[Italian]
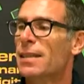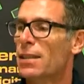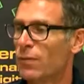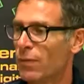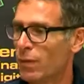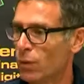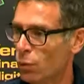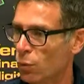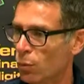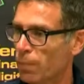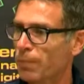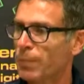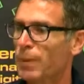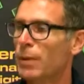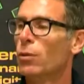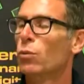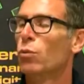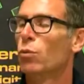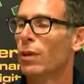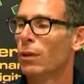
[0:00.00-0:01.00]

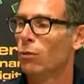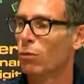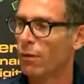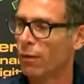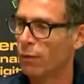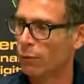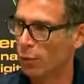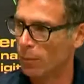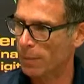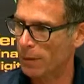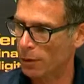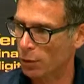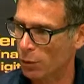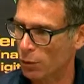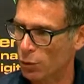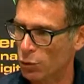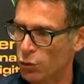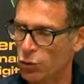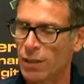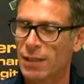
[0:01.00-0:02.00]
sviluppi una nuova forma di
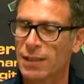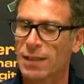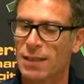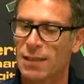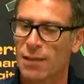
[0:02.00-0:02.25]
conoscenza,